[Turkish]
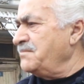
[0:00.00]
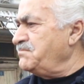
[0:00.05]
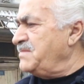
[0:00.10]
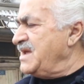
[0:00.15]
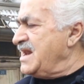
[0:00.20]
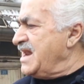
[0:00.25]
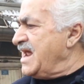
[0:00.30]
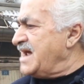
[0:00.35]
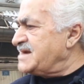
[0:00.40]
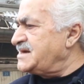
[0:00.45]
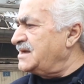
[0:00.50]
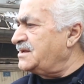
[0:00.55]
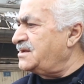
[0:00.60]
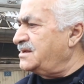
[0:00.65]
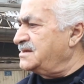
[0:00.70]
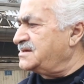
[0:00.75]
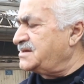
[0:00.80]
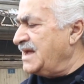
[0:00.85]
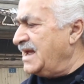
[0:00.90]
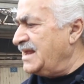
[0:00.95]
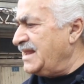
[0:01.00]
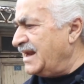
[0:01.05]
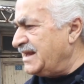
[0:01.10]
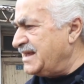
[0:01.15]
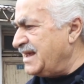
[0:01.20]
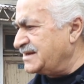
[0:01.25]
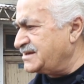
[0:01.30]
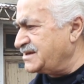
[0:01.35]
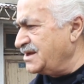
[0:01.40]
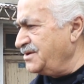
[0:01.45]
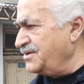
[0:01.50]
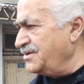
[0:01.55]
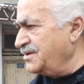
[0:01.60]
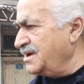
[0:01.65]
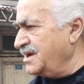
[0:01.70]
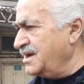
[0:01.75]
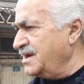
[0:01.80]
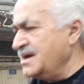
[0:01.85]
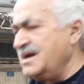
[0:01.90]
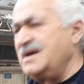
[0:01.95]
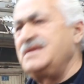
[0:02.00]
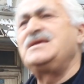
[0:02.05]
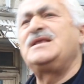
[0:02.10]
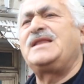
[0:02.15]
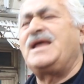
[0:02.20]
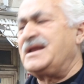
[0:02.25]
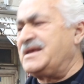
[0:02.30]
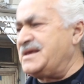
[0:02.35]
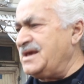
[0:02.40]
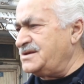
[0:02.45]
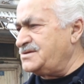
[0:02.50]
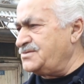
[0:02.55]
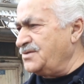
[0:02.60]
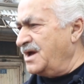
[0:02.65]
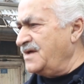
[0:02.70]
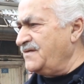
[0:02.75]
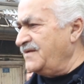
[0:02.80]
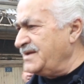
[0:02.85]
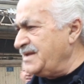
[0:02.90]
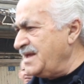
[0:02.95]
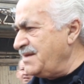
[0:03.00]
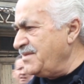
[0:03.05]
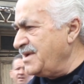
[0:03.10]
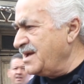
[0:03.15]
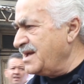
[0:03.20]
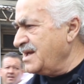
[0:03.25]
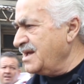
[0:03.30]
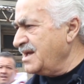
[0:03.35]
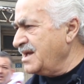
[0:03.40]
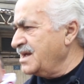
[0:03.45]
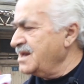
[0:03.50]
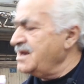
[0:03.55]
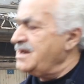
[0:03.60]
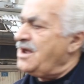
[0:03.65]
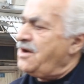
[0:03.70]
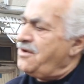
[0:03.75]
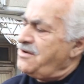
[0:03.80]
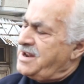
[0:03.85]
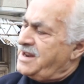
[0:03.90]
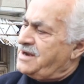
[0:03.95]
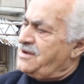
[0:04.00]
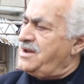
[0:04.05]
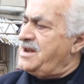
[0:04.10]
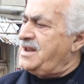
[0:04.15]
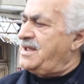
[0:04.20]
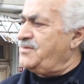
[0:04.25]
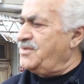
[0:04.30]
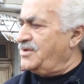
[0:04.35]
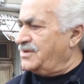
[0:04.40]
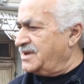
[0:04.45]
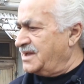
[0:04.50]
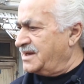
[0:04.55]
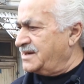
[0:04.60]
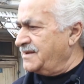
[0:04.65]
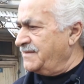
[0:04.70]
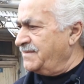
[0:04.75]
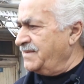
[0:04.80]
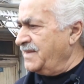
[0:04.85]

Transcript: Binlerce şeyler kesiliyor. neler kesiyor. Hayvanı mı? Niye onları önlemiyorlar?